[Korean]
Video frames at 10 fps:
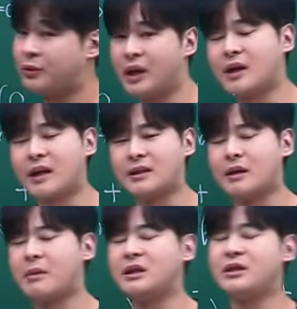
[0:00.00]
너네가
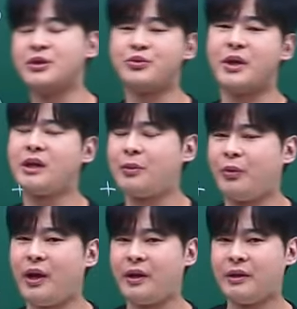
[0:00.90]
가장 많이 실수하는 게
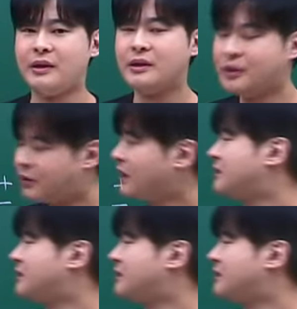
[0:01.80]
뭐야? 이런 게